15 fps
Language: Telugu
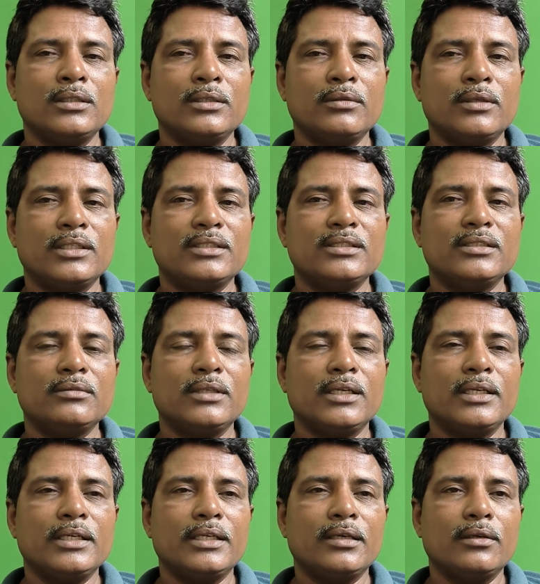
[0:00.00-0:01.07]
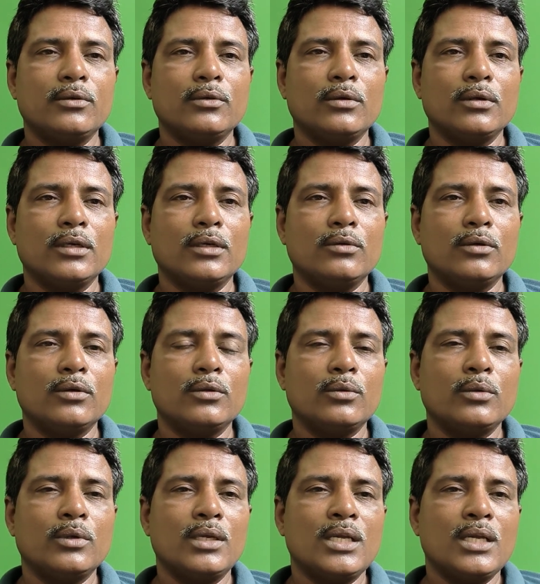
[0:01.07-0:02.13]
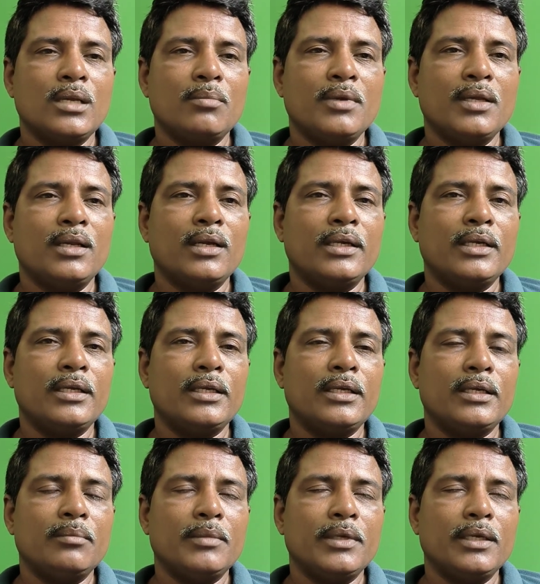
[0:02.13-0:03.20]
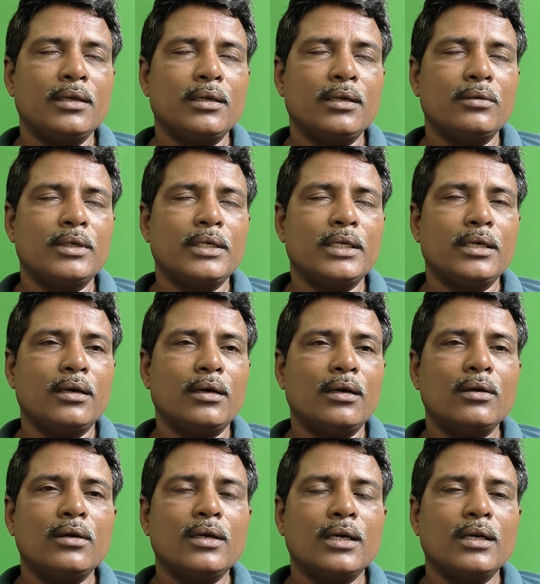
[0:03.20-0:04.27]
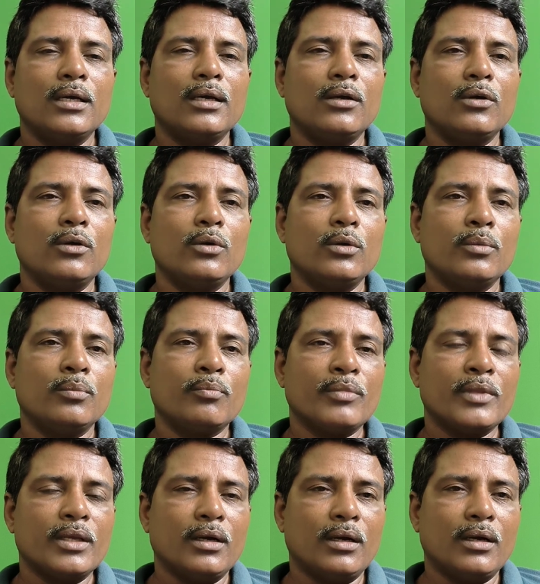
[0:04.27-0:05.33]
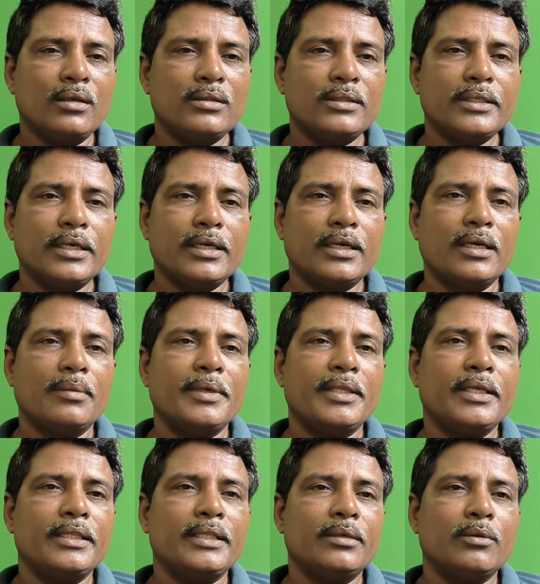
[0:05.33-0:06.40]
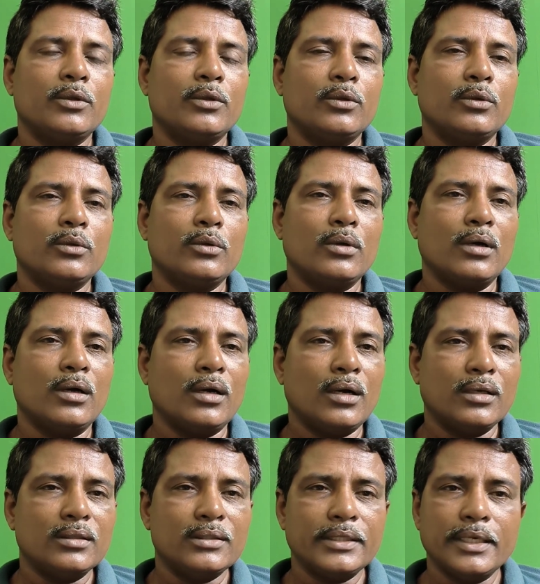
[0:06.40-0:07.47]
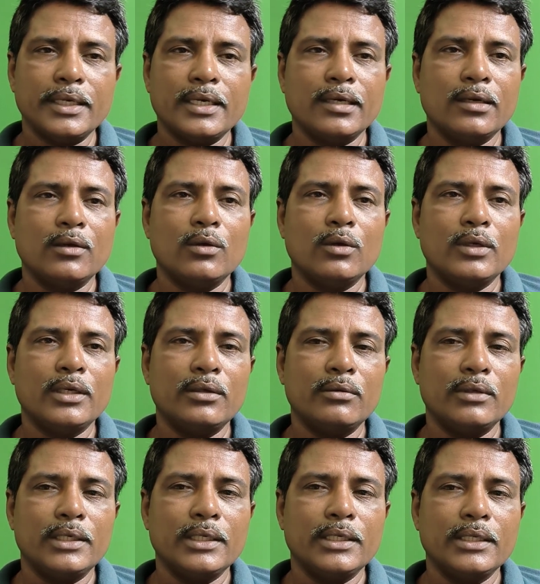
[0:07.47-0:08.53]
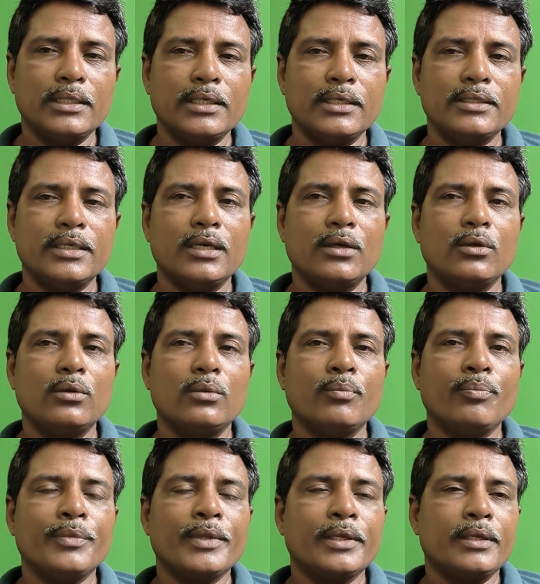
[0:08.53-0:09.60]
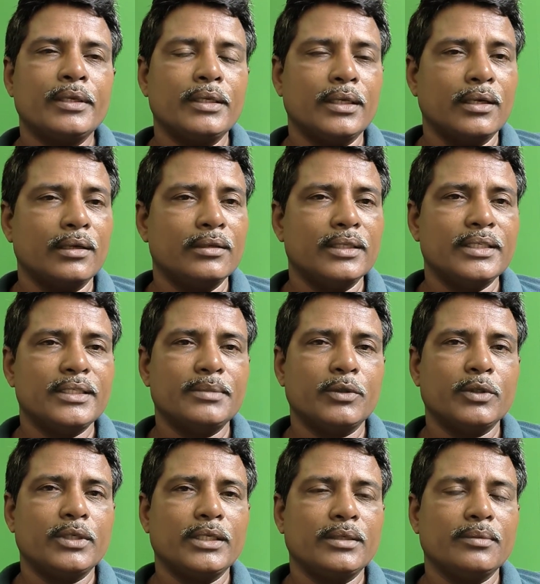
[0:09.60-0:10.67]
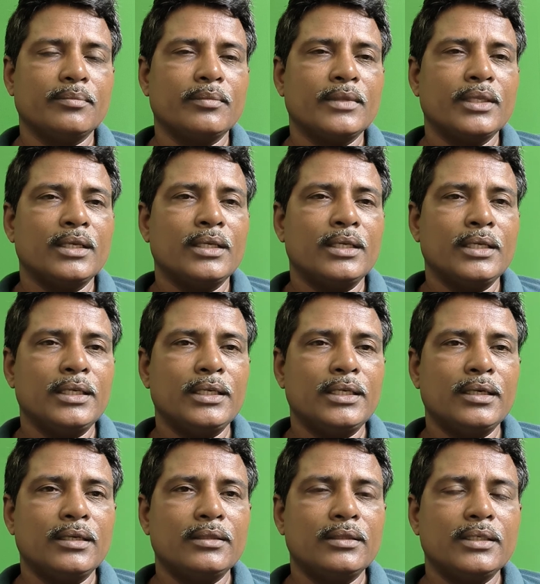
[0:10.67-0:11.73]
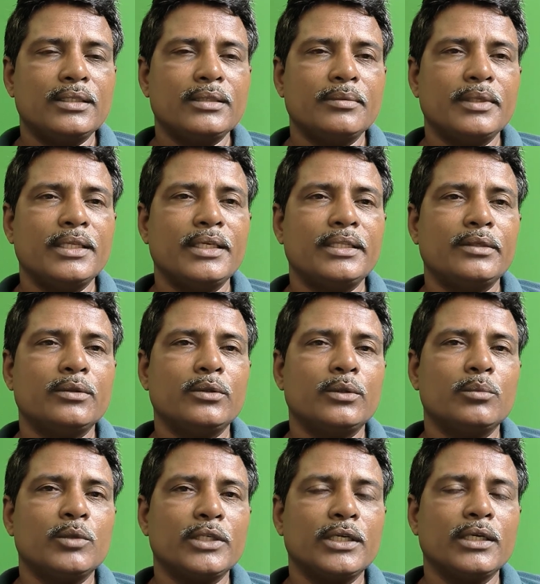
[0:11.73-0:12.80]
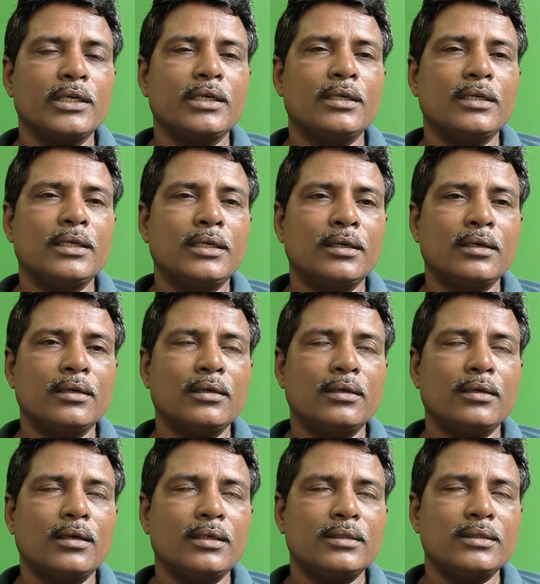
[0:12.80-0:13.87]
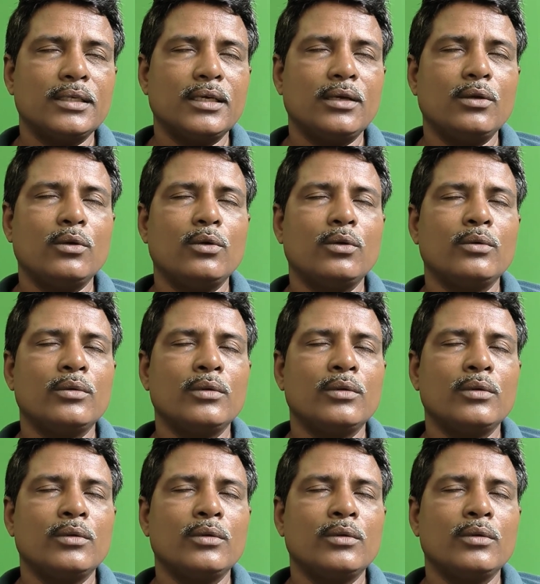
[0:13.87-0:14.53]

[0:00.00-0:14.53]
జీవరాశి జీవనానికి అనుకూలంగా ఉండదు మిగిలినటి మిగిలినటువంటి ఆరు ఖండాలలో ఆసియా ఖండం ఏదైతే ఉన్నదో ఆసియా ఖండంలో ఉన్నటువంటి దేశాల్లో ఇరాన్ దేశం ఒకటి ఈ ఇరాన్ దేశం ఏదైతే ఉందో ముఖ్యంగా ఇరాన్ ఆసియాలో